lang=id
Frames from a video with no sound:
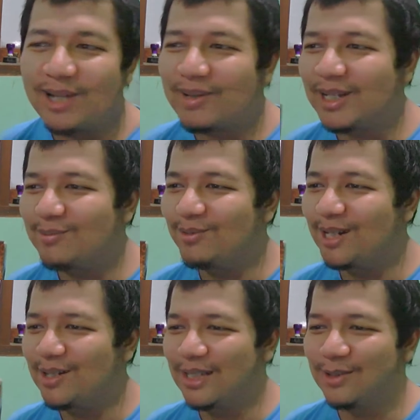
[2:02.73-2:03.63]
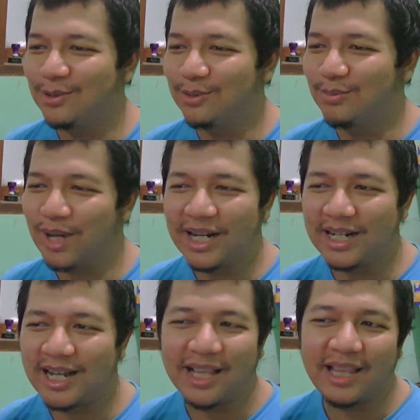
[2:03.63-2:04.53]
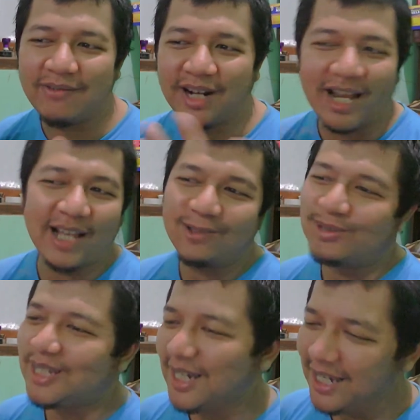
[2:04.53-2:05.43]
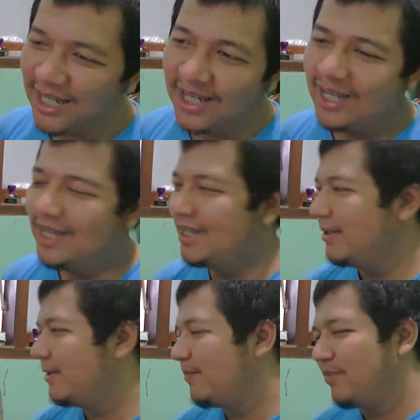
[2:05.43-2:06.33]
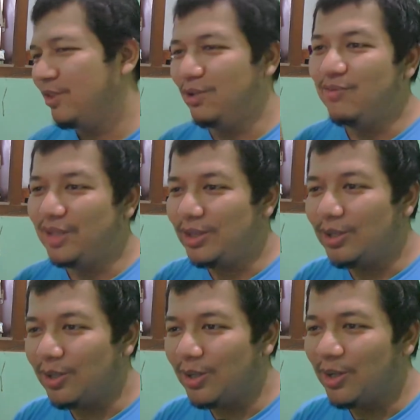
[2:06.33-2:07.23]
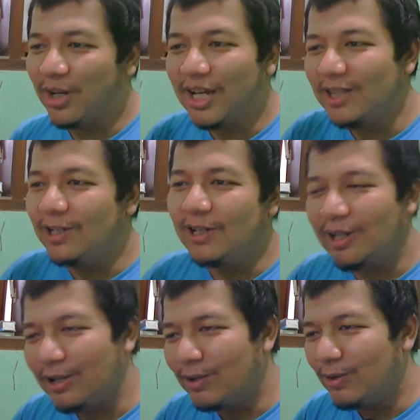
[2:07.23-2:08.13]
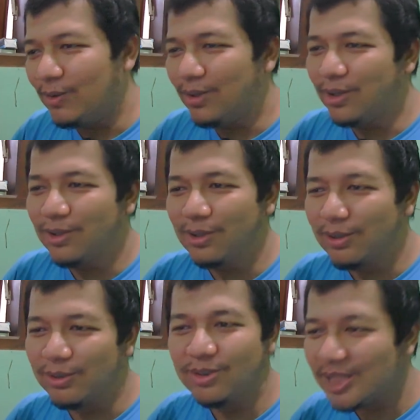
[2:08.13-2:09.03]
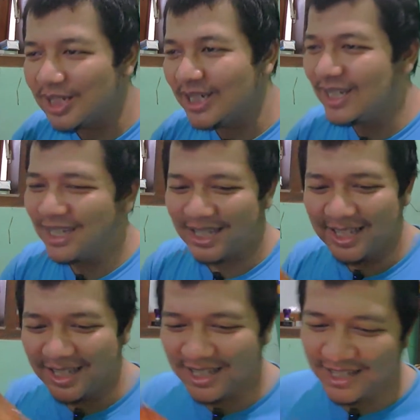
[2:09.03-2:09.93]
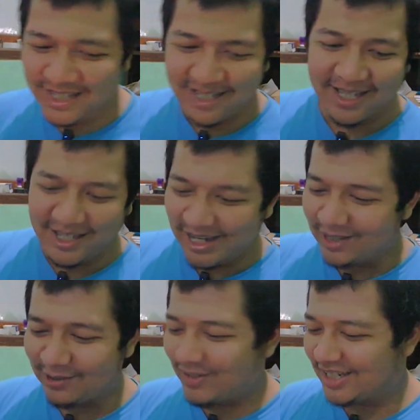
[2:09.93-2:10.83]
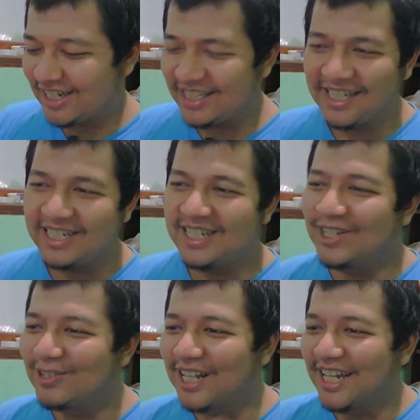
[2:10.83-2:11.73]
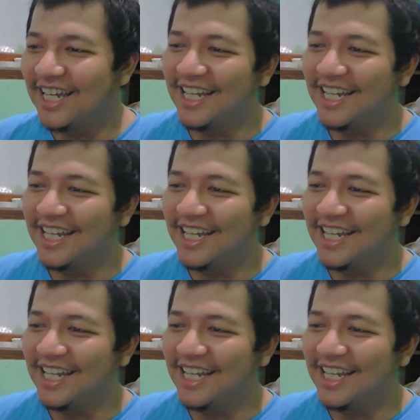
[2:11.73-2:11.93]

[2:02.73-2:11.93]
8 ribuan tentu bukan cut level kartunnya Louis Vuitton atau Gucci atau Versace jauh lah ya